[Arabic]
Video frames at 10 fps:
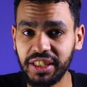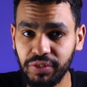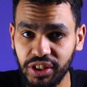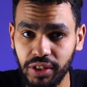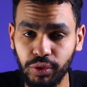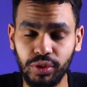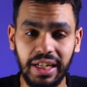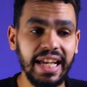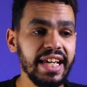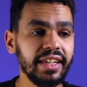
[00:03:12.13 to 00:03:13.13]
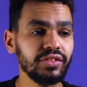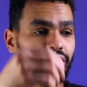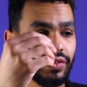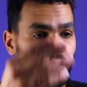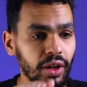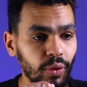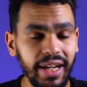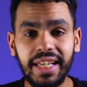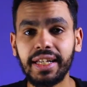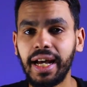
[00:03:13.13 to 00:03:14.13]
عملت ايه في التليفون لا هي نظيفه
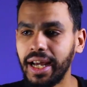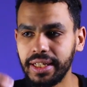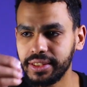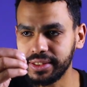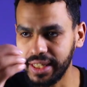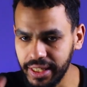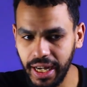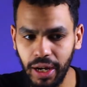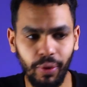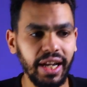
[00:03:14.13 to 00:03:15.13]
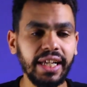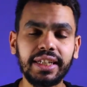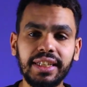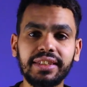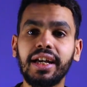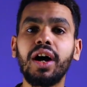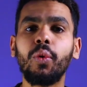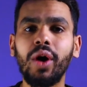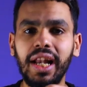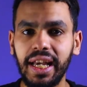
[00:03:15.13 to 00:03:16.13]
ولا هي يعني سريعه ولا هي داتا
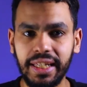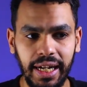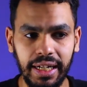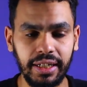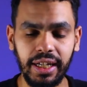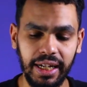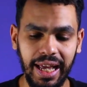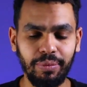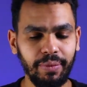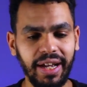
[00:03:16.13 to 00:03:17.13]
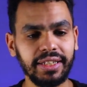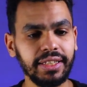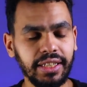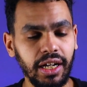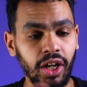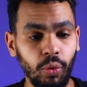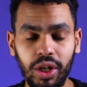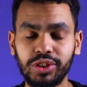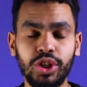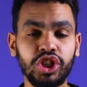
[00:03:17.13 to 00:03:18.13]
ولا اي حاجه لا قبل معايا داتا
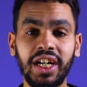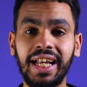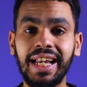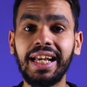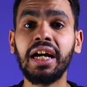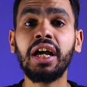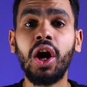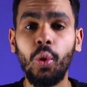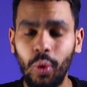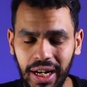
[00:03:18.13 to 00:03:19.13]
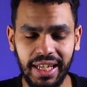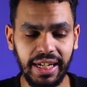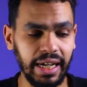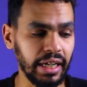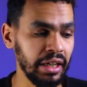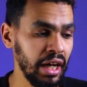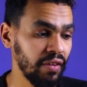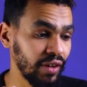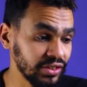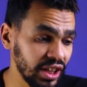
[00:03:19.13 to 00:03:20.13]
ولا صاله شحن عاليه ولا اي حاجه
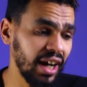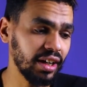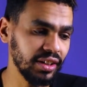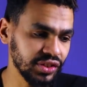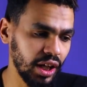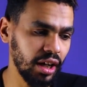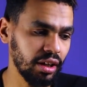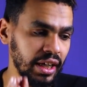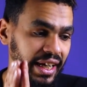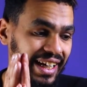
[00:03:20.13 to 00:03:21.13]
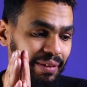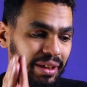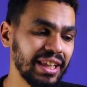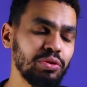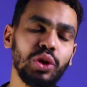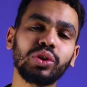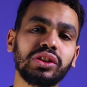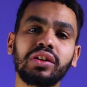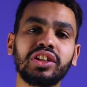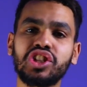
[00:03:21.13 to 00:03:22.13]
فانصحك انصحك انك ما تجيبش
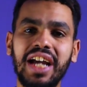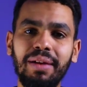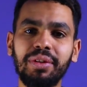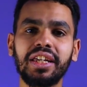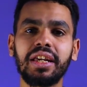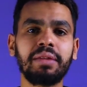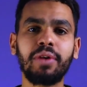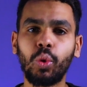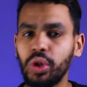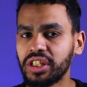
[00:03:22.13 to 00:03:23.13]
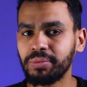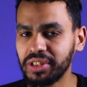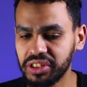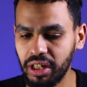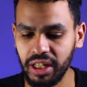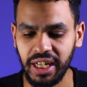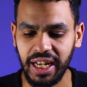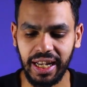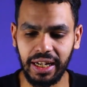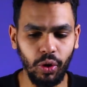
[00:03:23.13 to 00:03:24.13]
الوصلات الشعبي المجهوله المصدر
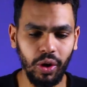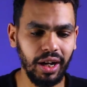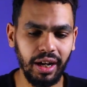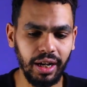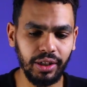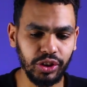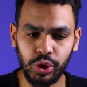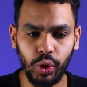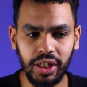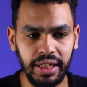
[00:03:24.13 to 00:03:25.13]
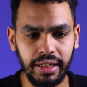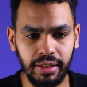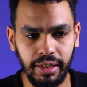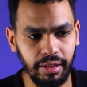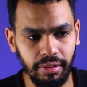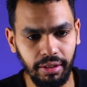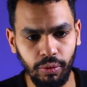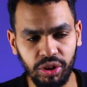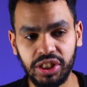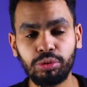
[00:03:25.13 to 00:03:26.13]
اللي هو شغل
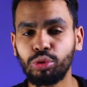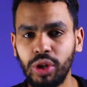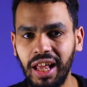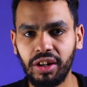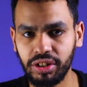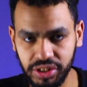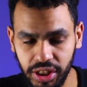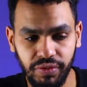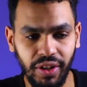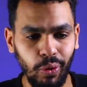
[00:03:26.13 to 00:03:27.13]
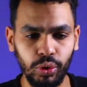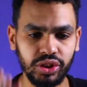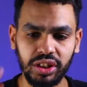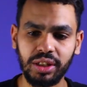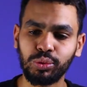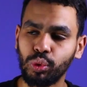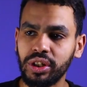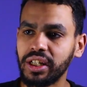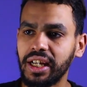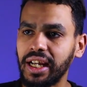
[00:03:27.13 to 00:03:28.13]
الوصلات تكون على الرصيف او الوصلات اللي
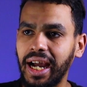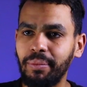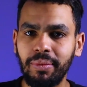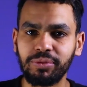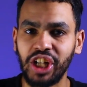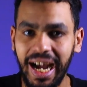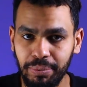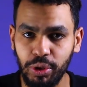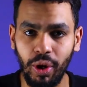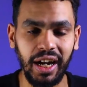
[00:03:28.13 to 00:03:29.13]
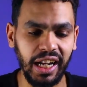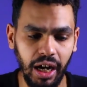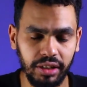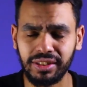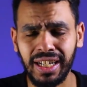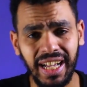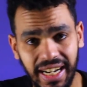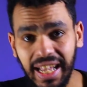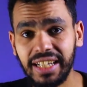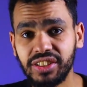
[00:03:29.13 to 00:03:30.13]
بتكون شعبي وعليها عرض
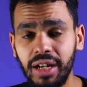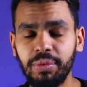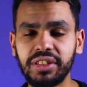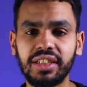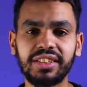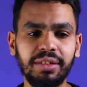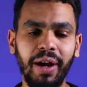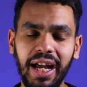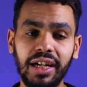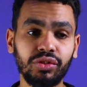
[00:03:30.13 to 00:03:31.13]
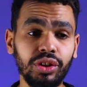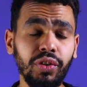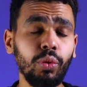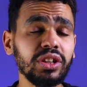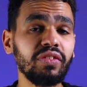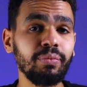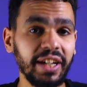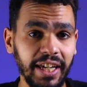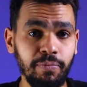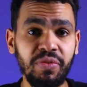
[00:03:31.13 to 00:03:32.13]
لا يا صاحبي انت تجيب حاجه نظيفه وانت في
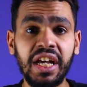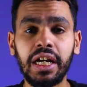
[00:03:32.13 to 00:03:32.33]
المكان